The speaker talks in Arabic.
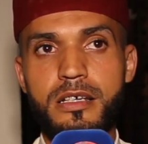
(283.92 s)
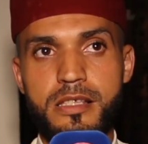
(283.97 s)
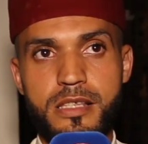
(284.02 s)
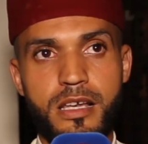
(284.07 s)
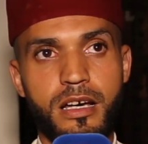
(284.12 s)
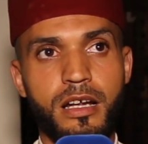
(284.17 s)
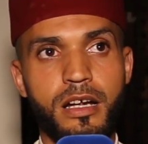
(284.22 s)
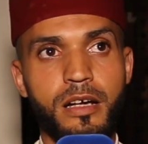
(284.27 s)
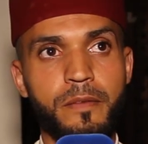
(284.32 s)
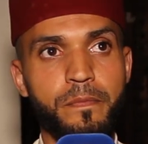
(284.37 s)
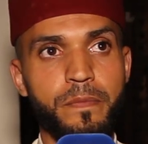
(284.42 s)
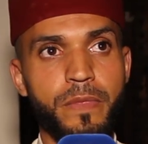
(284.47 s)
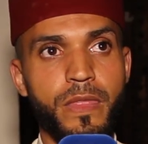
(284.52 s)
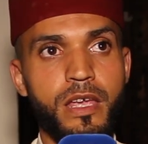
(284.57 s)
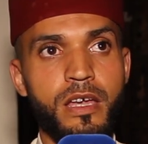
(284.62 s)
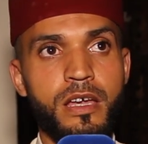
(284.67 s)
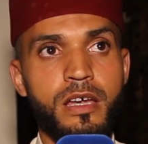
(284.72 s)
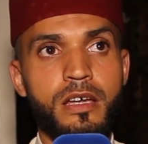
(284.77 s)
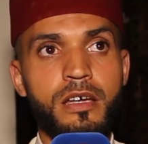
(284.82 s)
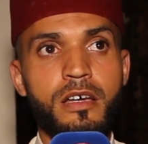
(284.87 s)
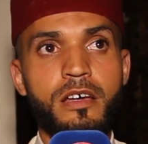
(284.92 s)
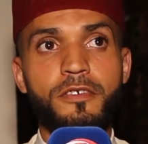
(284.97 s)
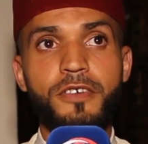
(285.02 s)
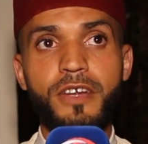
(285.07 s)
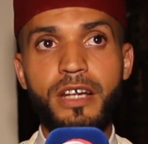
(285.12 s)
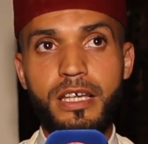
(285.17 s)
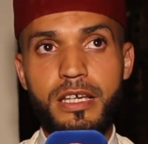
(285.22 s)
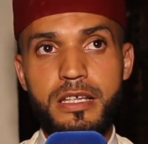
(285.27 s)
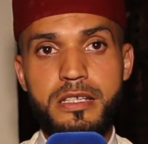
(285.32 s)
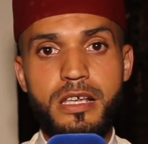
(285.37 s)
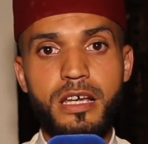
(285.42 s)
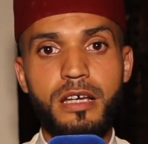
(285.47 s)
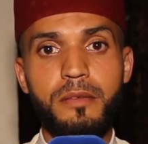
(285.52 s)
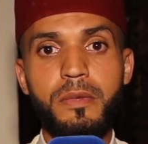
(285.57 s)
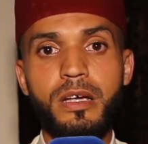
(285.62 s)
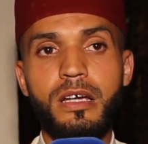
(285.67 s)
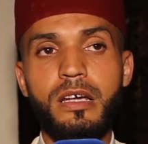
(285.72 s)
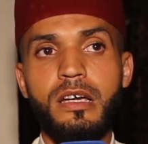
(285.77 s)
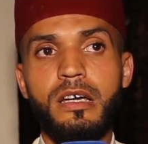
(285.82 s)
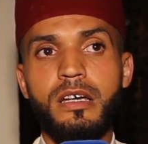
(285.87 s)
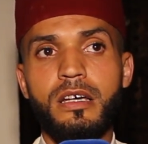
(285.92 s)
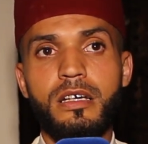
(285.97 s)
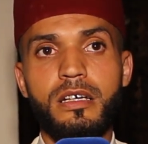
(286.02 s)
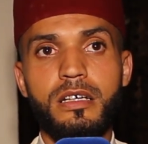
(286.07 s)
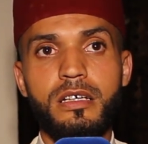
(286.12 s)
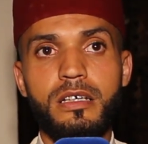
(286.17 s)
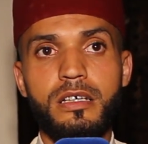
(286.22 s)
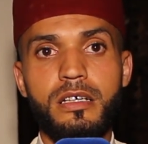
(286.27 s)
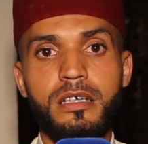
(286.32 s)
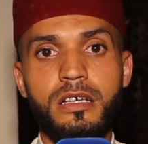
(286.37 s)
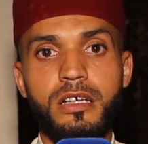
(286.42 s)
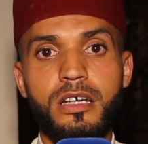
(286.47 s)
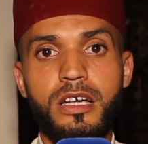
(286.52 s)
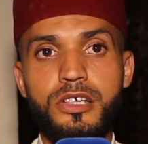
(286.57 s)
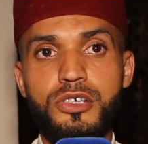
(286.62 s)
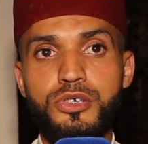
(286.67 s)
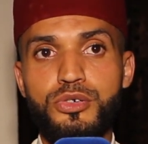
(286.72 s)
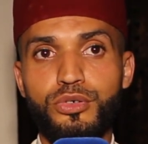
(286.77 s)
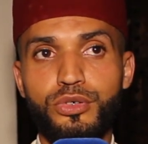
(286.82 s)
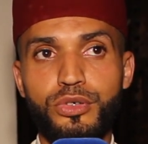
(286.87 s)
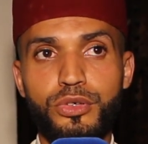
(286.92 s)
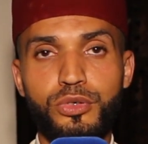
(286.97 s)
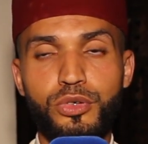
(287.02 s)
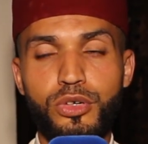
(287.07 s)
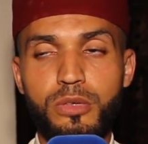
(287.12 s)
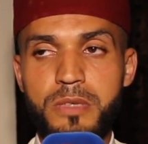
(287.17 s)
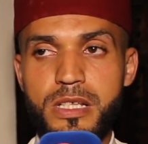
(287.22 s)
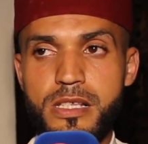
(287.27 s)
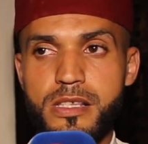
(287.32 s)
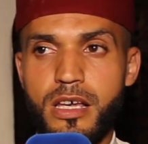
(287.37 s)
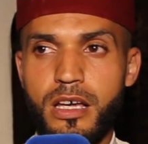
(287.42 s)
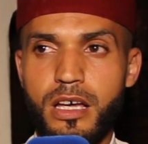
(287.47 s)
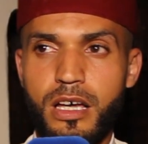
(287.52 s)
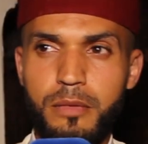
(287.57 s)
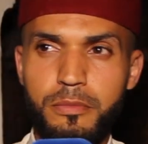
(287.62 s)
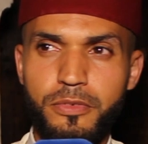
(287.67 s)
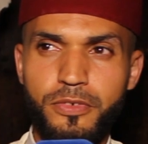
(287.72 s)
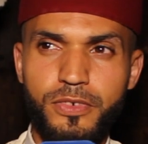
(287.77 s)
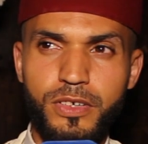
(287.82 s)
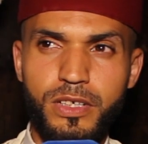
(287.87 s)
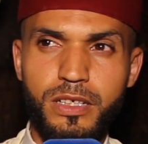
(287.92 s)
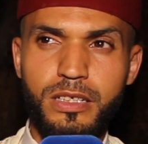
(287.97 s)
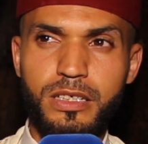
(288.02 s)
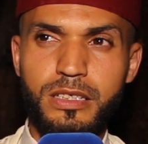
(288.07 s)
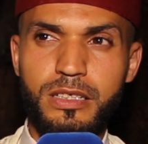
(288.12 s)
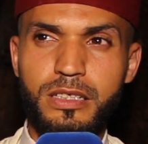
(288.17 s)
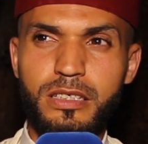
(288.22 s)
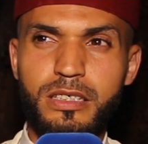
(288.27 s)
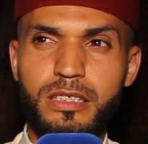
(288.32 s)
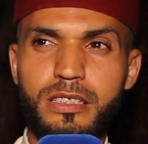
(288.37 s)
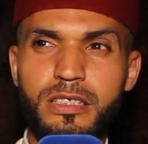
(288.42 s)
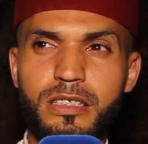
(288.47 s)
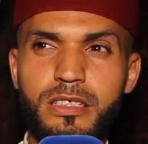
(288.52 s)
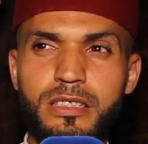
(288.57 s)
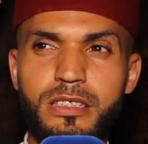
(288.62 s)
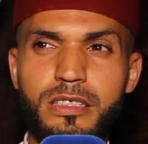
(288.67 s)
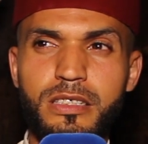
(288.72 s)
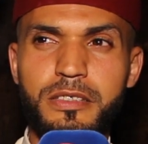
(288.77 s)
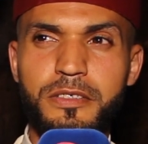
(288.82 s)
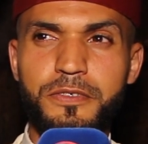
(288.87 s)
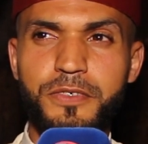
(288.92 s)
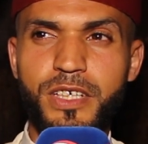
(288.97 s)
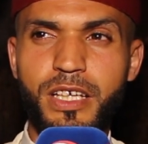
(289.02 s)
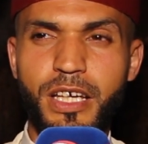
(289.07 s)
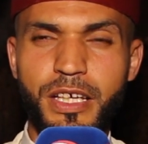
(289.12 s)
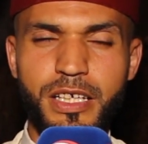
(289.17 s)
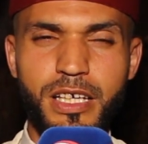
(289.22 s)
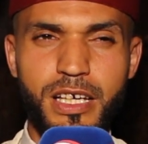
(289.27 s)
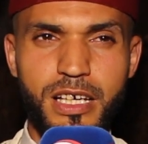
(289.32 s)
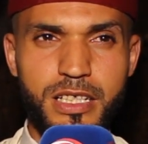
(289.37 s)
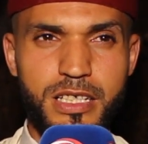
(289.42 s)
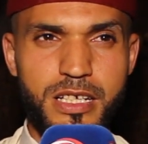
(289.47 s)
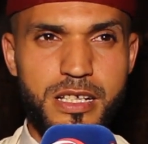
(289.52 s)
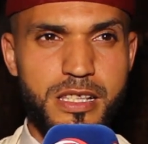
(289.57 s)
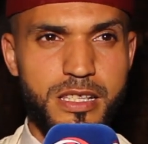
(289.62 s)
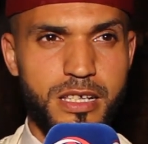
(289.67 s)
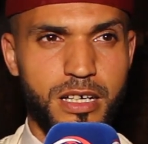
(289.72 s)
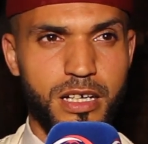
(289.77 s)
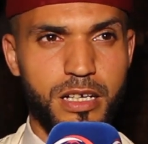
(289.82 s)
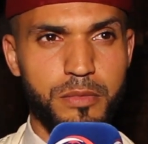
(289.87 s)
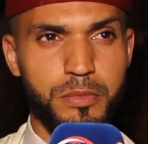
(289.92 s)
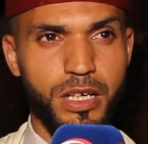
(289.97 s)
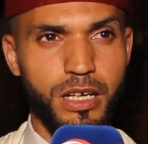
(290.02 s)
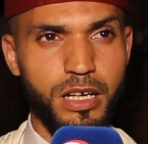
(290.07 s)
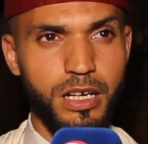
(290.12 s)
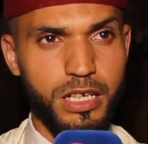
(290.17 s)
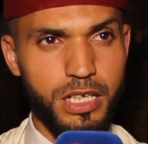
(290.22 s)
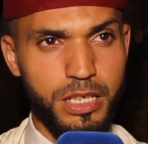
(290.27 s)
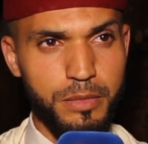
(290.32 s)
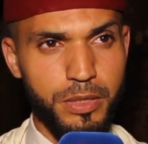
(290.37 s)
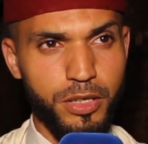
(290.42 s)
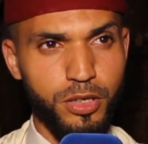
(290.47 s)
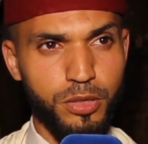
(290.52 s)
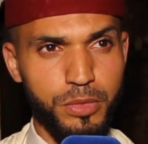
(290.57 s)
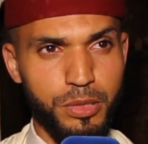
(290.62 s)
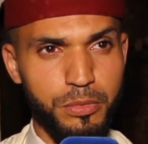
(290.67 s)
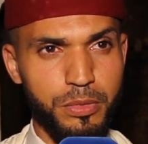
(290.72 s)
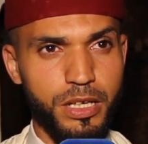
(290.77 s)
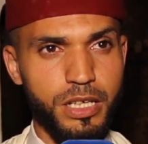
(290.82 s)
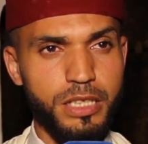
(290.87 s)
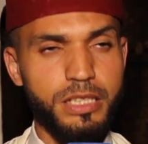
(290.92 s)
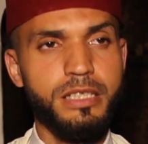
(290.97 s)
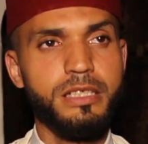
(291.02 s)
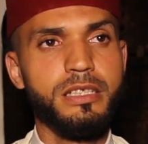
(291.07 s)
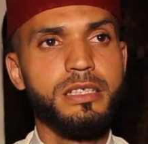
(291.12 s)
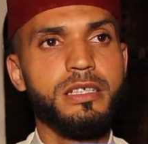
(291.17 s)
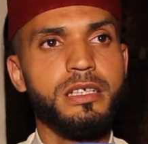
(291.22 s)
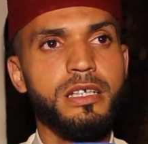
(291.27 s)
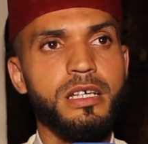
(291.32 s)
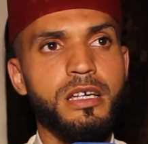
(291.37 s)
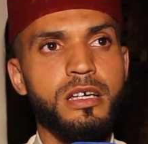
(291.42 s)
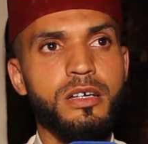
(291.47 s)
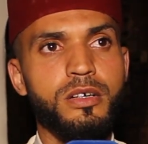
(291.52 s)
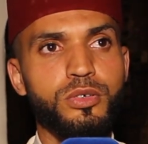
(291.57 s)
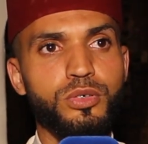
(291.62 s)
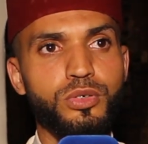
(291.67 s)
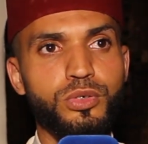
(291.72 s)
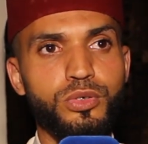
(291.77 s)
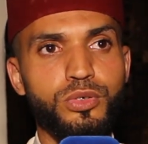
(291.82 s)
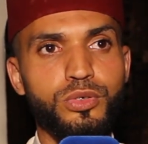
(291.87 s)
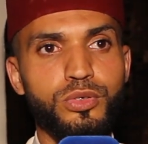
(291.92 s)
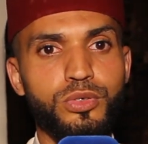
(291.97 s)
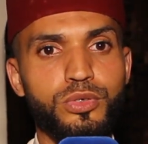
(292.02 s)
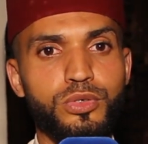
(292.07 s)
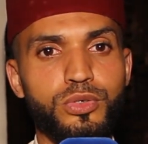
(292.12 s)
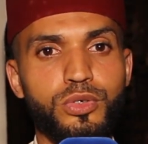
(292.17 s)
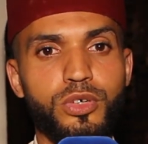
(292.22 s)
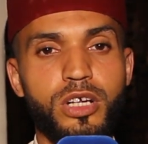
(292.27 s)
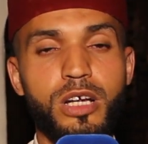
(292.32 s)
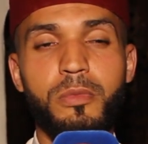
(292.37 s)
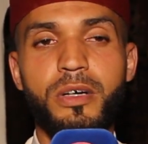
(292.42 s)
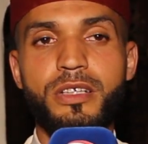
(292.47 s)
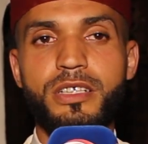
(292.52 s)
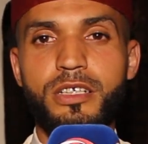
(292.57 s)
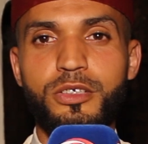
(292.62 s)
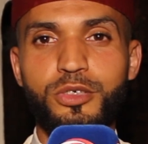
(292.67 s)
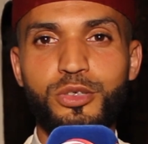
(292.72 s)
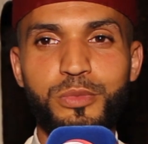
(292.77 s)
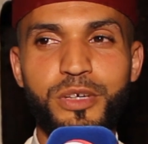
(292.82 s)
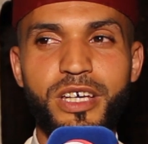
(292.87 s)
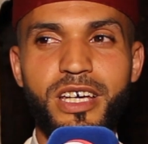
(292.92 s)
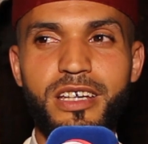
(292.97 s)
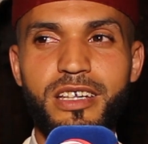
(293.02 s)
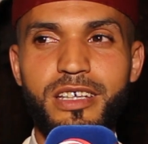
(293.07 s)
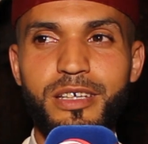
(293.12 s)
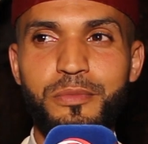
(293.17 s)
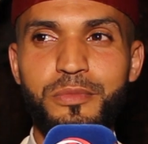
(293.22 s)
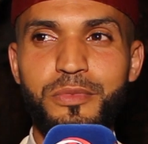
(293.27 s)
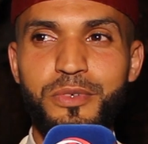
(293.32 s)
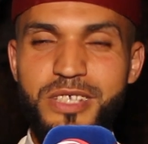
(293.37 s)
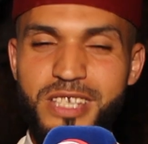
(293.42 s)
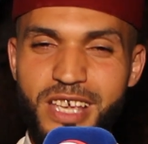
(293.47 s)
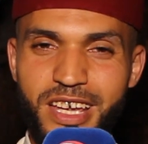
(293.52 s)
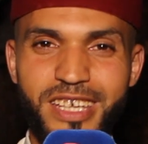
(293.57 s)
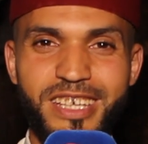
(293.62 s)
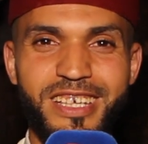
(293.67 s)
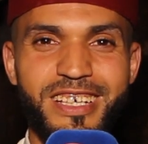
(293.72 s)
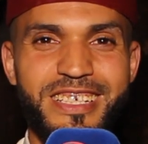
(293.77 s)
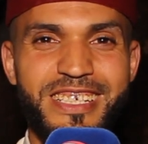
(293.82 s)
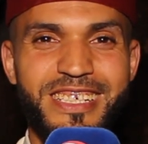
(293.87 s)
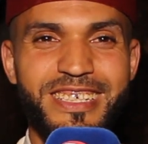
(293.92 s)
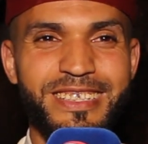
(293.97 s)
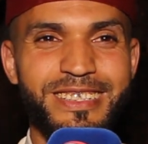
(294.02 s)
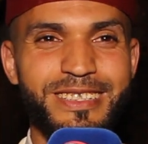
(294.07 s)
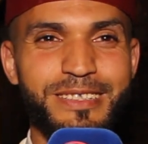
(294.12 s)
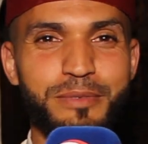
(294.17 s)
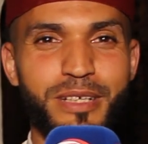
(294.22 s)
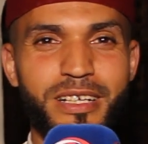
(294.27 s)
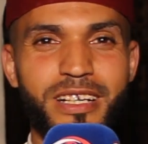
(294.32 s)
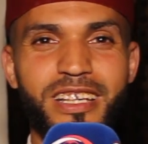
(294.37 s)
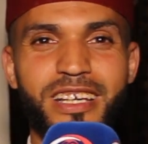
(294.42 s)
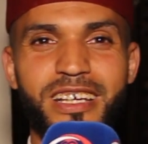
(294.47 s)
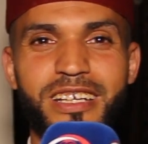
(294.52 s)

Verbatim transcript: سهره في الختام آه، كنشكر كل من ساهم في آه، في احياء هذه السهره من قريب او من بعيد ورمضانكم كريم وتحياتي تبارك الله